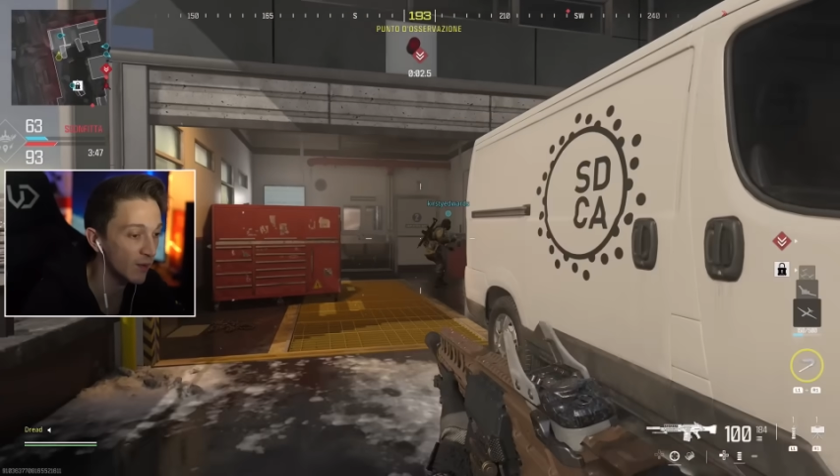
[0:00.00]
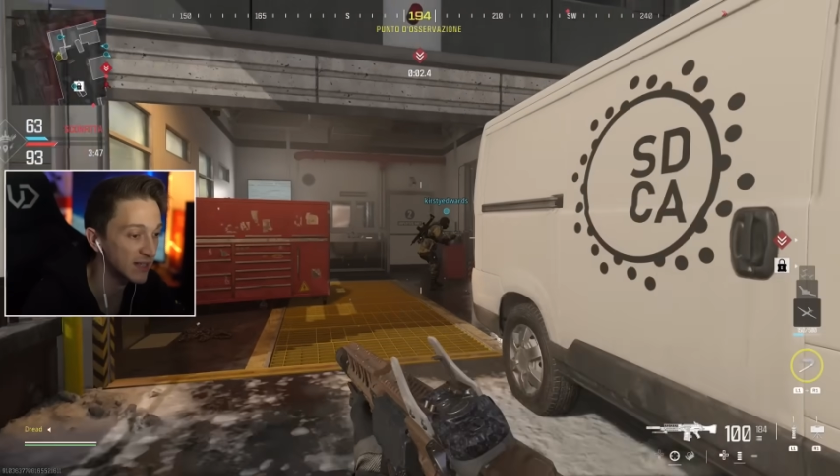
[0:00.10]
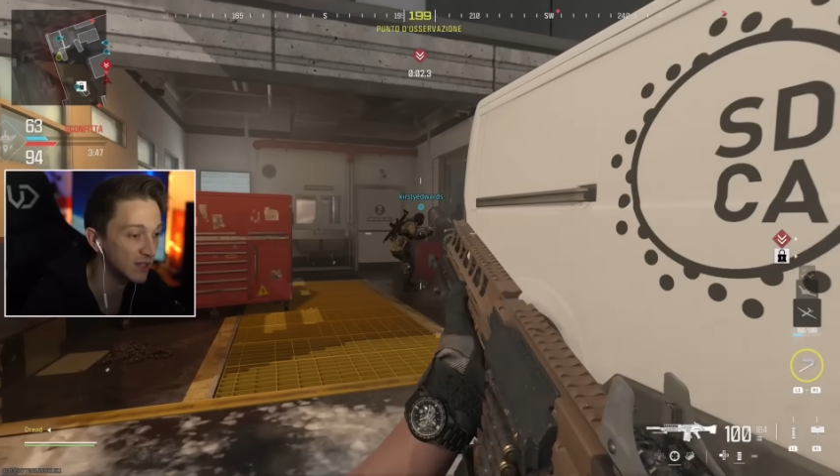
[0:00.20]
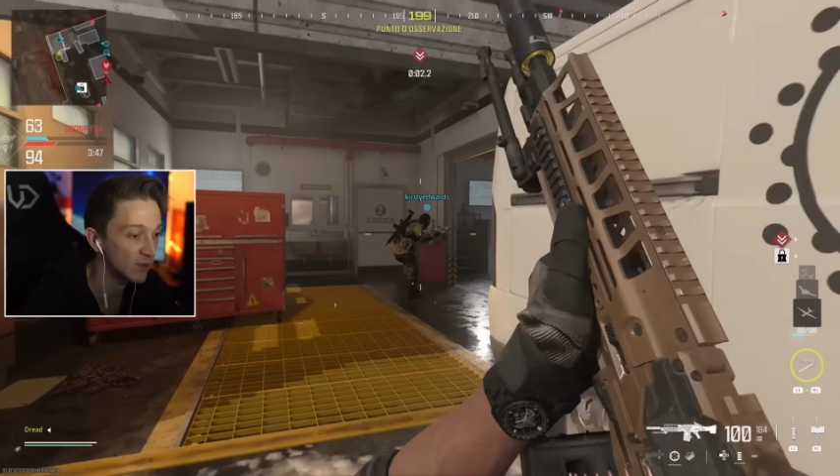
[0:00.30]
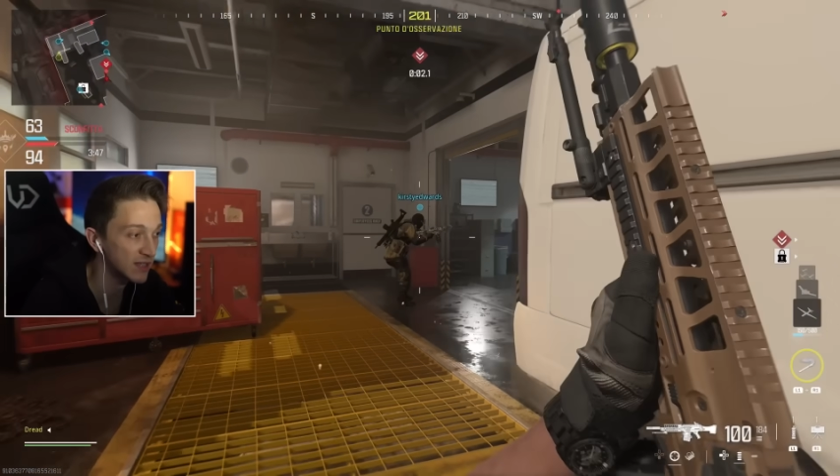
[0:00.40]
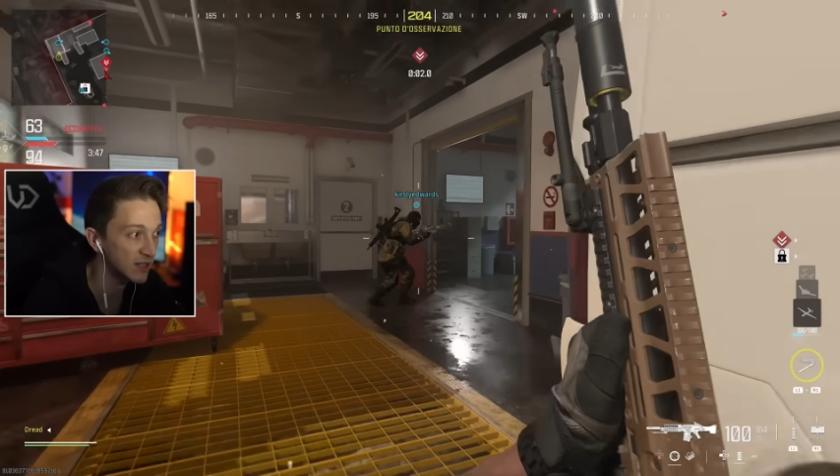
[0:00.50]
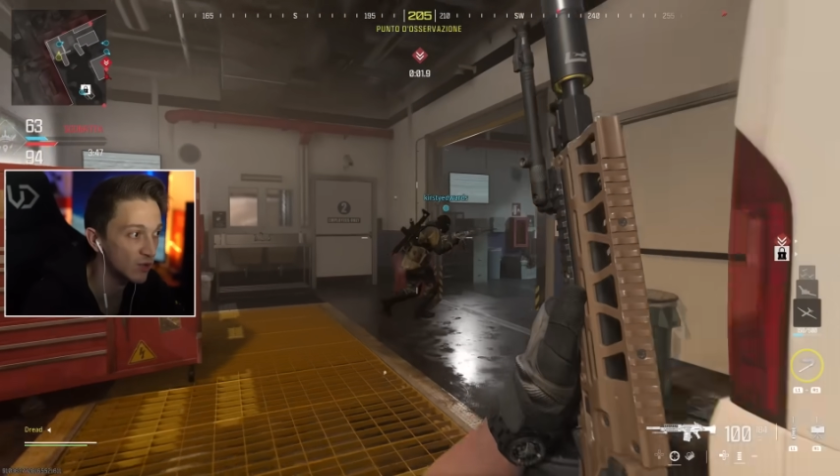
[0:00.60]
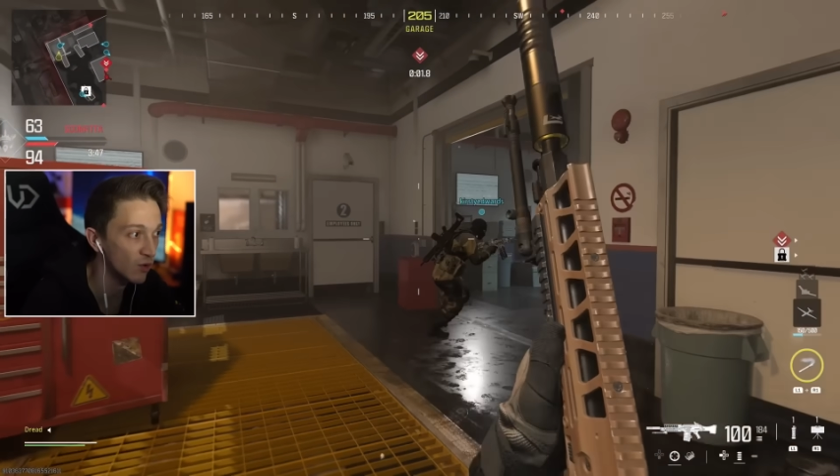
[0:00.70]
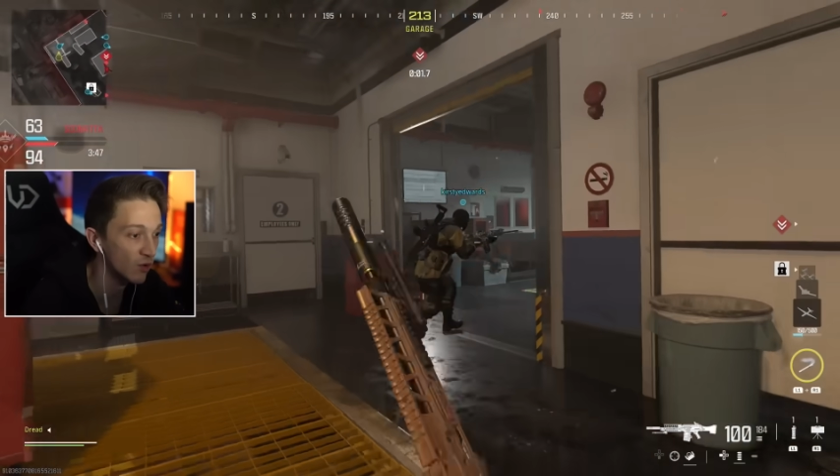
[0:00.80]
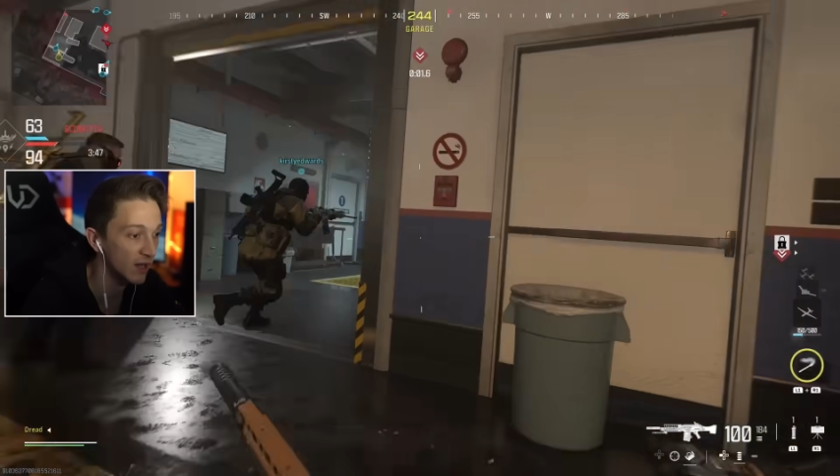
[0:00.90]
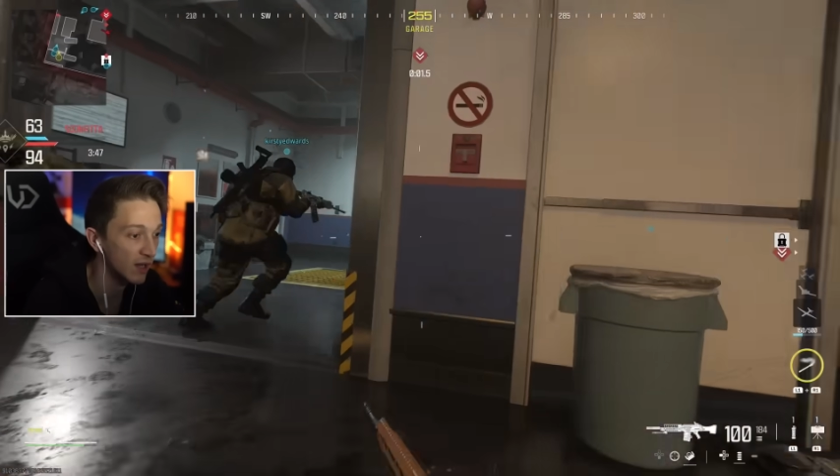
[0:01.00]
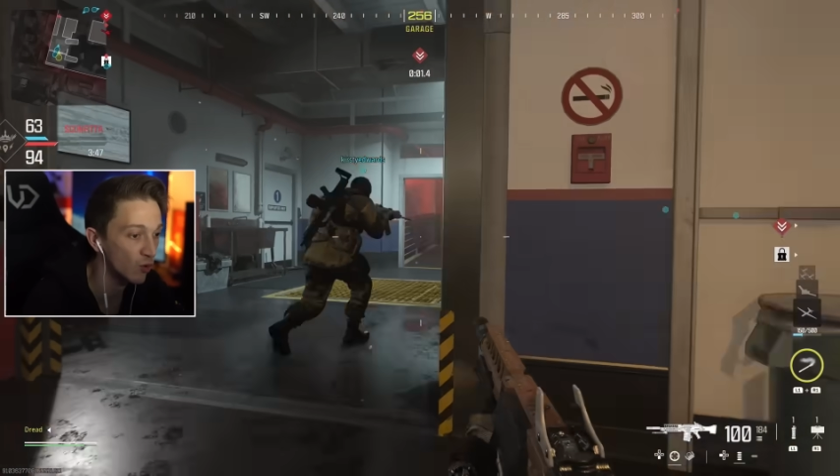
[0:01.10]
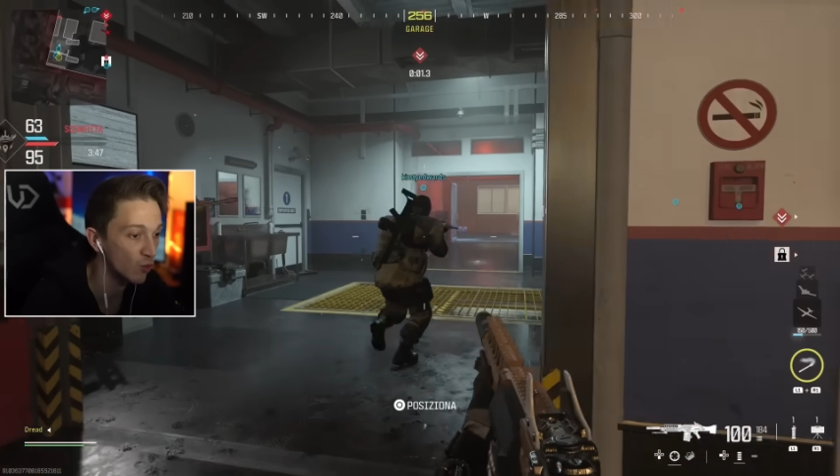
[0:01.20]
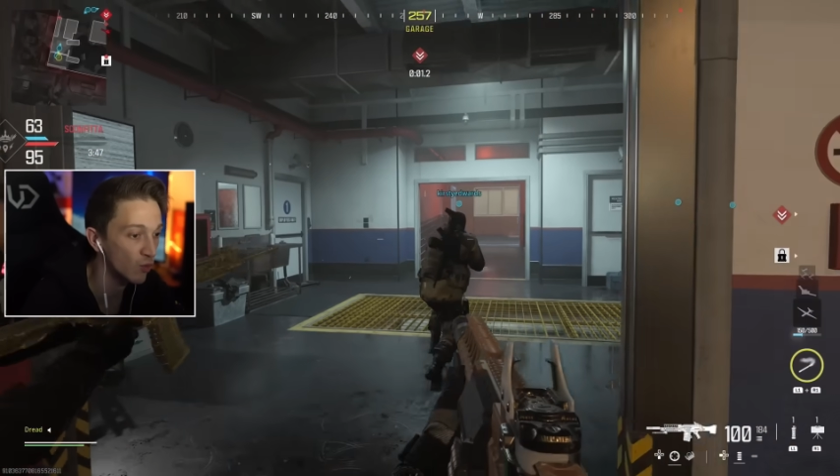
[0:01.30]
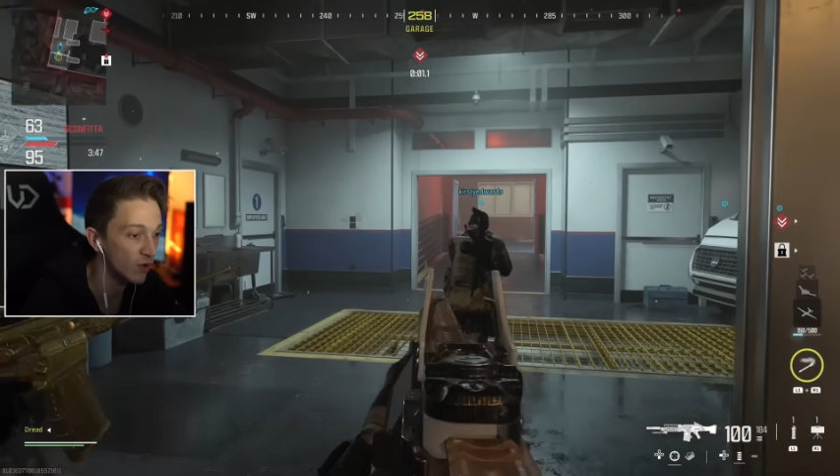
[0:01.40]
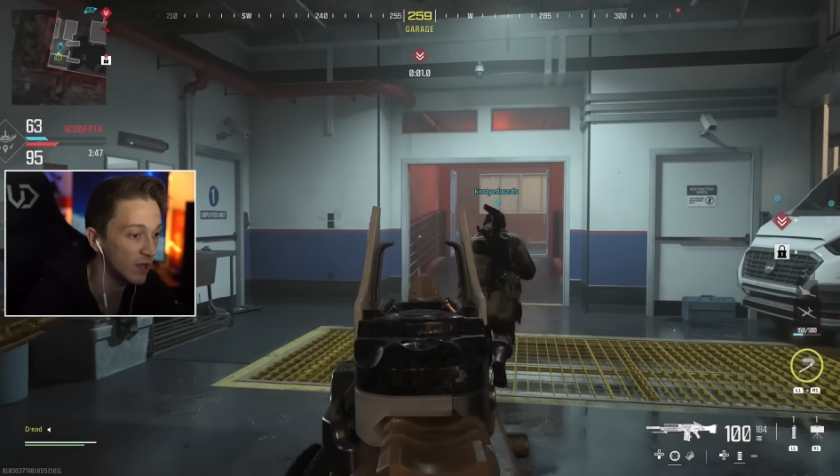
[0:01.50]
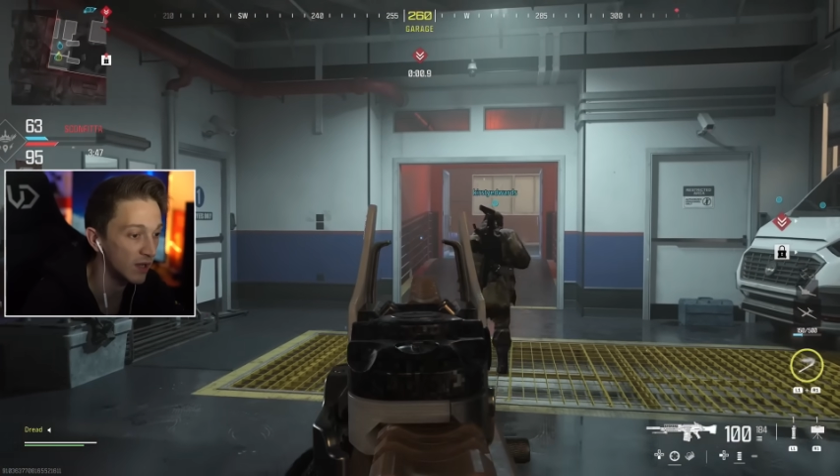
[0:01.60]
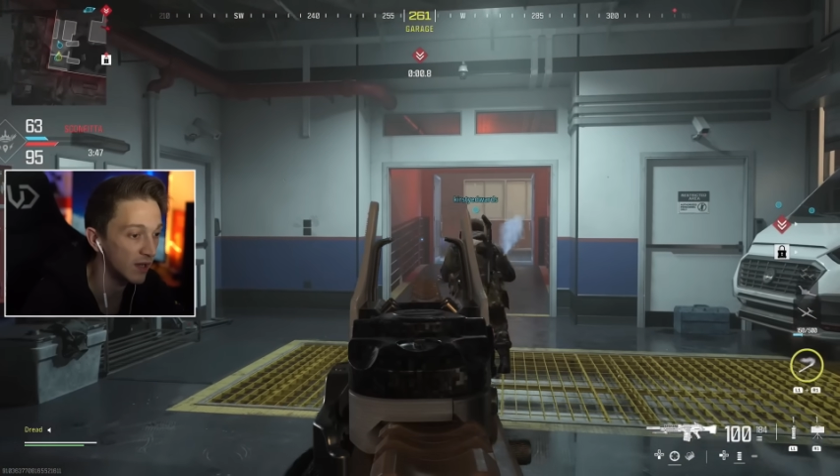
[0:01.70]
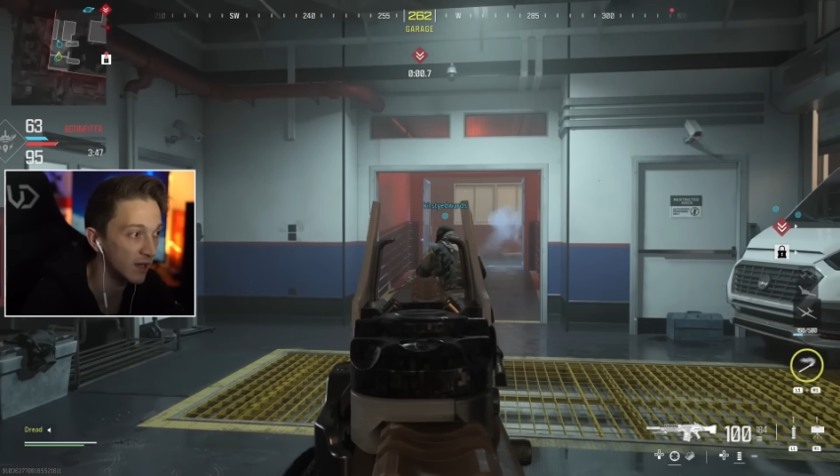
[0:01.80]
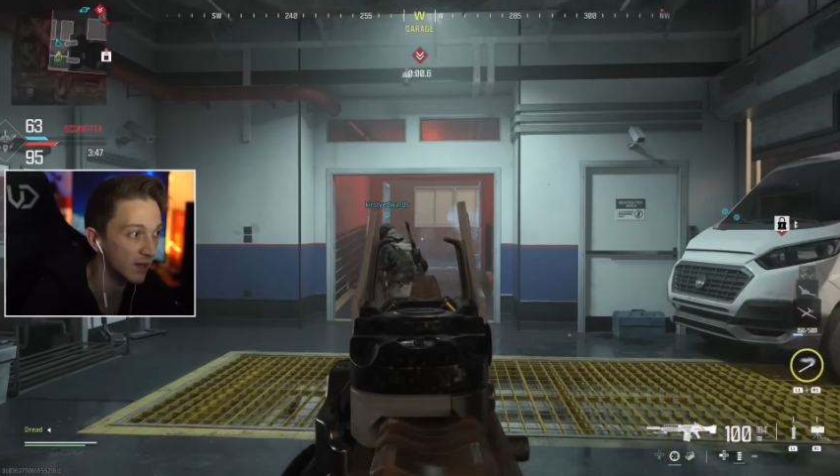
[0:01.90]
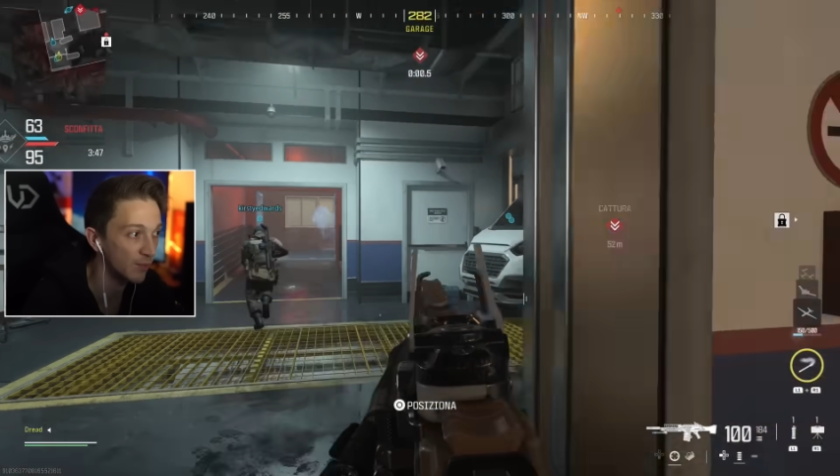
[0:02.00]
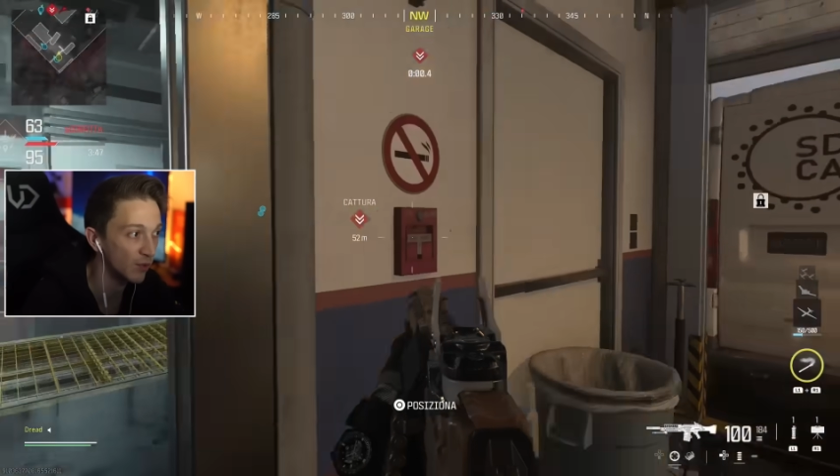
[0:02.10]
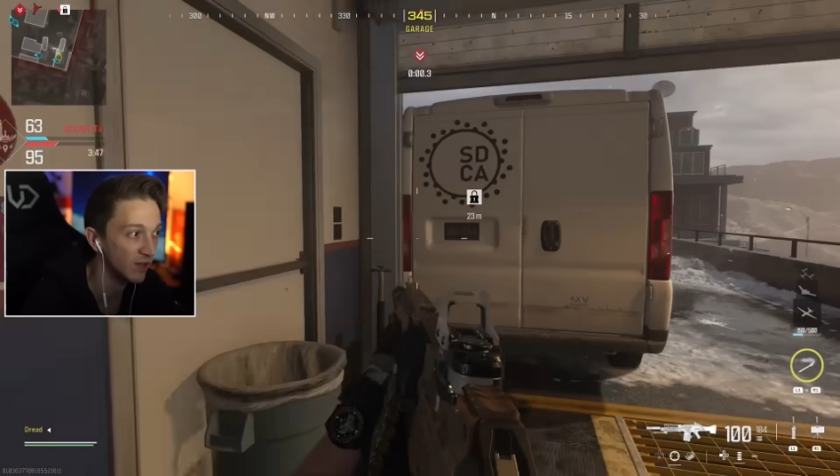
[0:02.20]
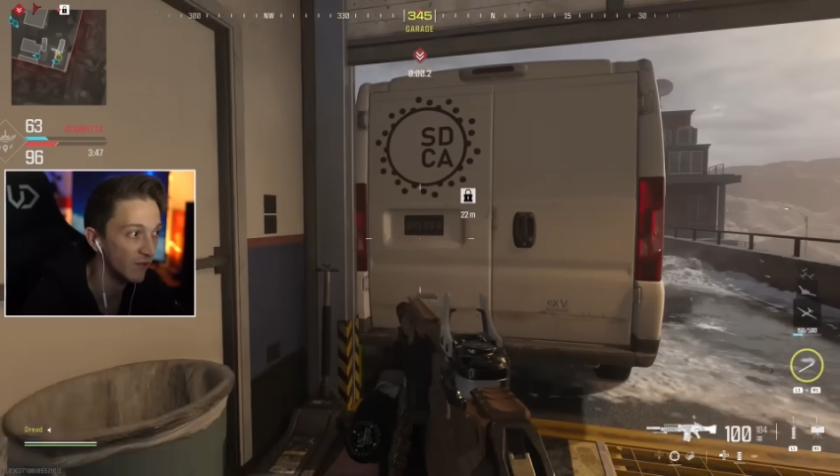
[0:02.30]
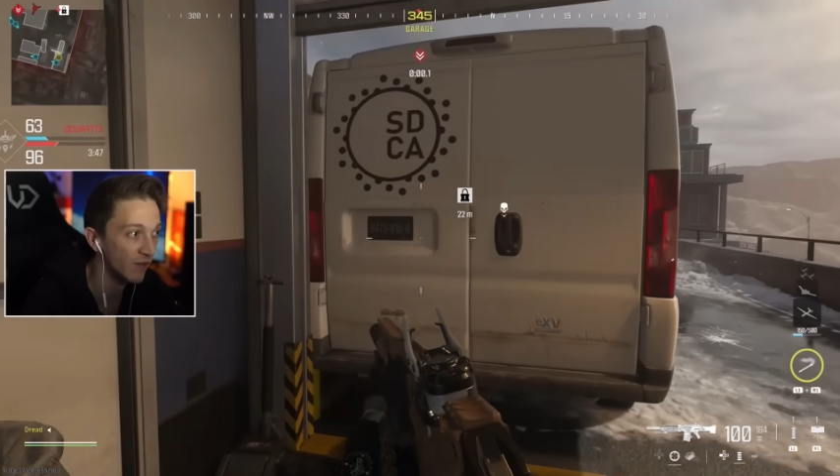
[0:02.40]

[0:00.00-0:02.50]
quella situazione In cui potevi